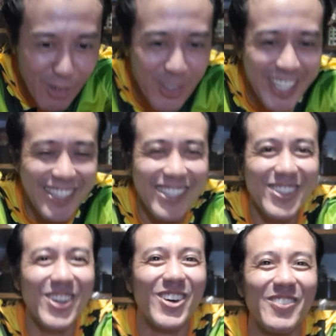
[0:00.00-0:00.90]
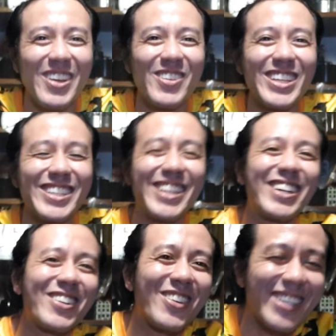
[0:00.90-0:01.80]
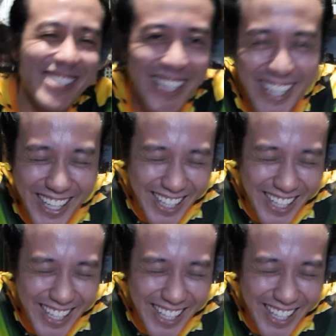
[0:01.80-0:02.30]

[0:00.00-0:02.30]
ulitin ko. May ulitin ako kasi